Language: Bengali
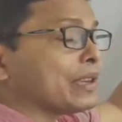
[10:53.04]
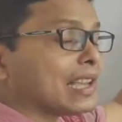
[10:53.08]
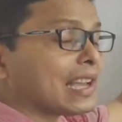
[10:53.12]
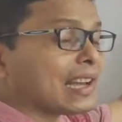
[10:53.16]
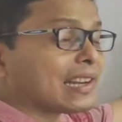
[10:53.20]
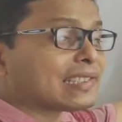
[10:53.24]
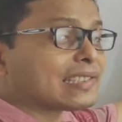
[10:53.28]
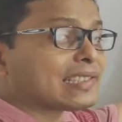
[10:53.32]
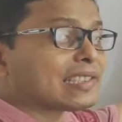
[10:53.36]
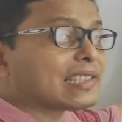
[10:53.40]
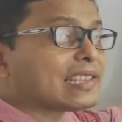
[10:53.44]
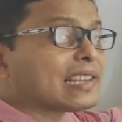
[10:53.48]
বি
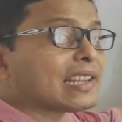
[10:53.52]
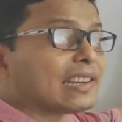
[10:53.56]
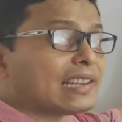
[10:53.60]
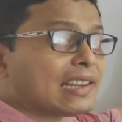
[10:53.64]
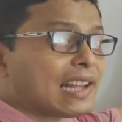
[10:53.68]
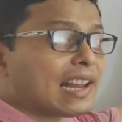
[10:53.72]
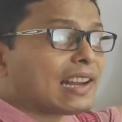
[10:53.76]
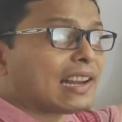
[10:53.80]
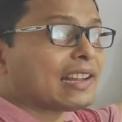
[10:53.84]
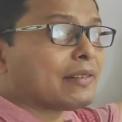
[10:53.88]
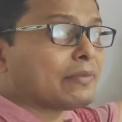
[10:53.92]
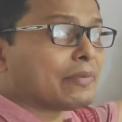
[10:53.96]
আর সি এর
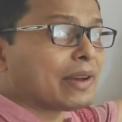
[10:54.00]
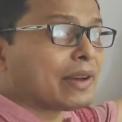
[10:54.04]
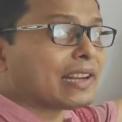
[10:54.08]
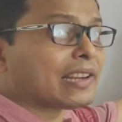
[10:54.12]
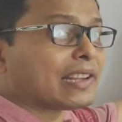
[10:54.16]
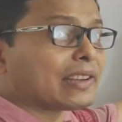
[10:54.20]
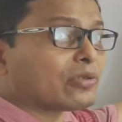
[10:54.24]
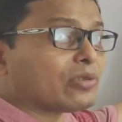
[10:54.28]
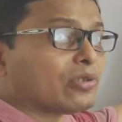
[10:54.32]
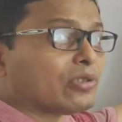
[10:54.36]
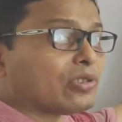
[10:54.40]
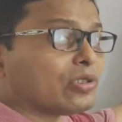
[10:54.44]
ডালের মান
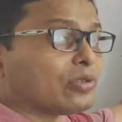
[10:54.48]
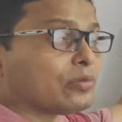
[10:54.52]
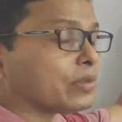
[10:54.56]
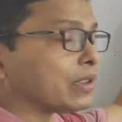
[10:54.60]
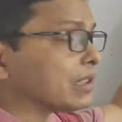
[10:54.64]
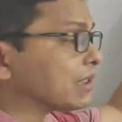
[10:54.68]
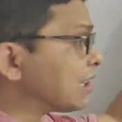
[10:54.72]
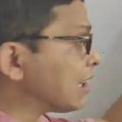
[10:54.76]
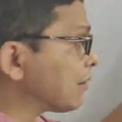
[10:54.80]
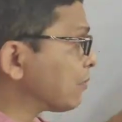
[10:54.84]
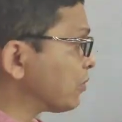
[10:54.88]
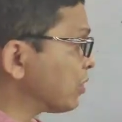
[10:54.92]
একই
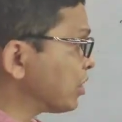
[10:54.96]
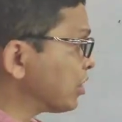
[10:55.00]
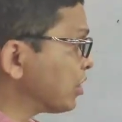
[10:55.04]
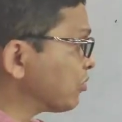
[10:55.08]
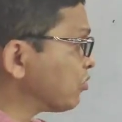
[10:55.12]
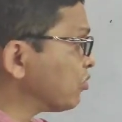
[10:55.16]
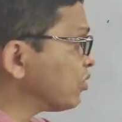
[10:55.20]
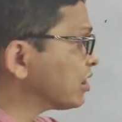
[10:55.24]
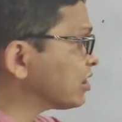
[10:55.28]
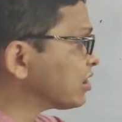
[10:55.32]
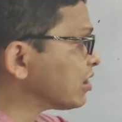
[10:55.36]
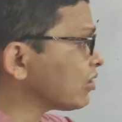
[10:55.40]
হবে তারপর
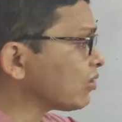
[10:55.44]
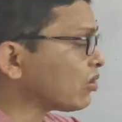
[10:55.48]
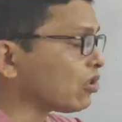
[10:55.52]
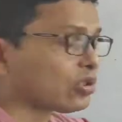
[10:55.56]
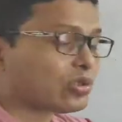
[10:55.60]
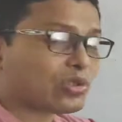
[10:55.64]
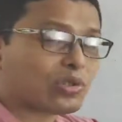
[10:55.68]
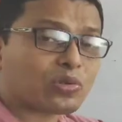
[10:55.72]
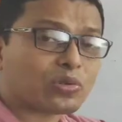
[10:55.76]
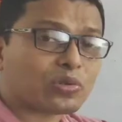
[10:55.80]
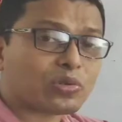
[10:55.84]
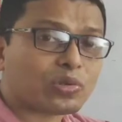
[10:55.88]
ইকুয়েশন
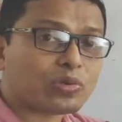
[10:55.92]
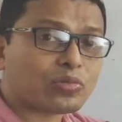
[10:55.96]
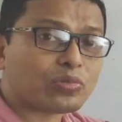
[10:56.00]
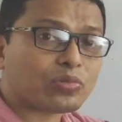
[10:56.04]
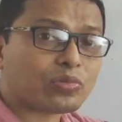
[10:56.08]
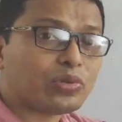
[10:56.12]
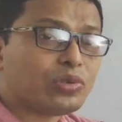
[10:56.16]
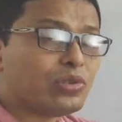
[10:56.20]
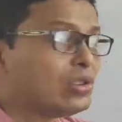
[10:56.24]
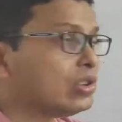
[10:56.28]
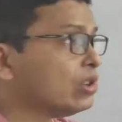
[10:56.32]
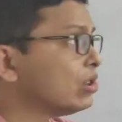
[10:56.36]
গঠন
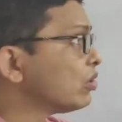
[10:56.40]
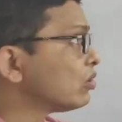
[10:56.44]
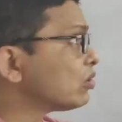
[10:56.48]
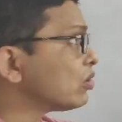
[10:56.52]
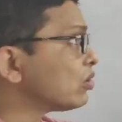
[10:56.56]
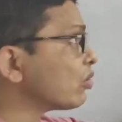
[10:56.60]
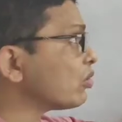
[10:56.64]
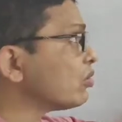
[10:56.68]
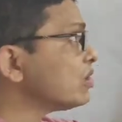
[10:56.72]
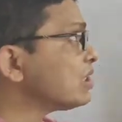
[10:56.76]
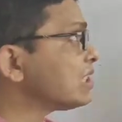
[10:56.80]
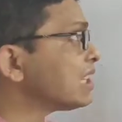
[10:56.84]
করব
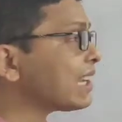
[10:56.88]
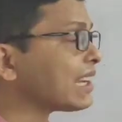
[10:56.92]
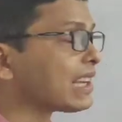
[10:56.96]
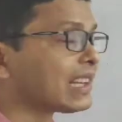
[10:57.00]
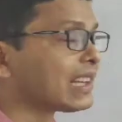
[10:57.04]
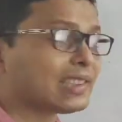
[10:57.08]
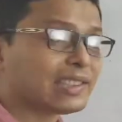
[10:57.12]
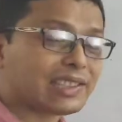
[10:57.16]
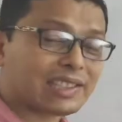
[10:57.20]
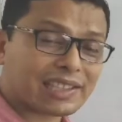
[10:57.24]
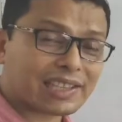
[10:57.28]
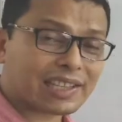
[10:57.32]
তখন
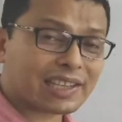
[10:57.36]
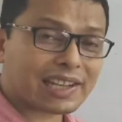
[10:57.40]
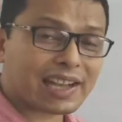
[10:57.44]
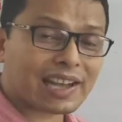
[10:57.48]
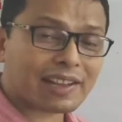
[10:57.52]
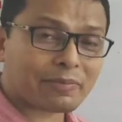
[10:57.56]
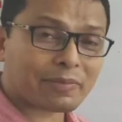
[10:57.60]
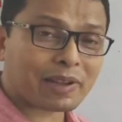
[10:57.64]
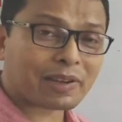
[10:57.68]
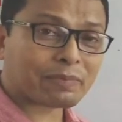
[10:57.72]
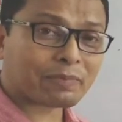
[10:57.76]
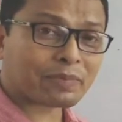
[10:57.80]
সেখান থেকে
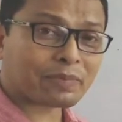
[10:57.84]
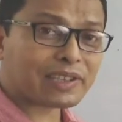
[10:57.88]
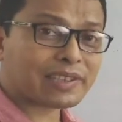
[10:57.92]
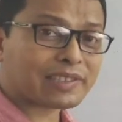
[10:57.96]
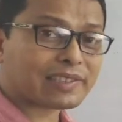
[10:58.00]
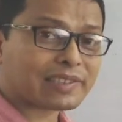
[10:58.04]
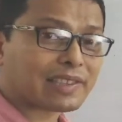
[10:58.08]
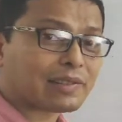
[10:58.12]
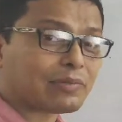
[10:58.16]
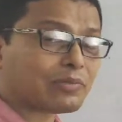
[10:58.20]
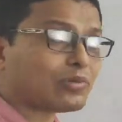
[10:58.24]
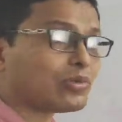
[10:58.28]
কার মান
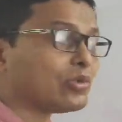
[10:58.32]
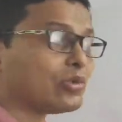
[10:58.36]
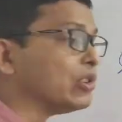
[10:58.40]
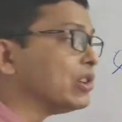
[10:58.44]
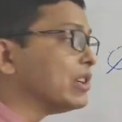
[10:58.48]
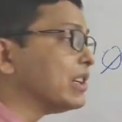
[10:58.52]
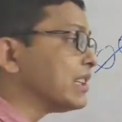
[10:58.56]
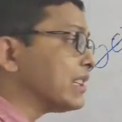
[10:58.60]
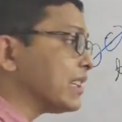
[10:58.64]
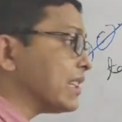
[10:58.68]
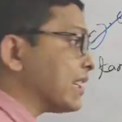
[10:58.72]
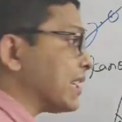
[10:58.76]
পেয়ে যাব
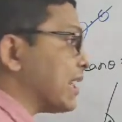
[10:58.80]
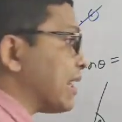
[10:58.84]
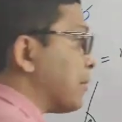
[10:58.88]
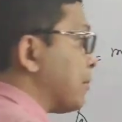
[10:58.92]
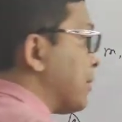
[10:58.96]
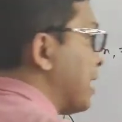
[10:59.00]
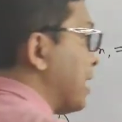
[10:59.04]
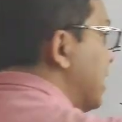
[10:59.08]
টি এর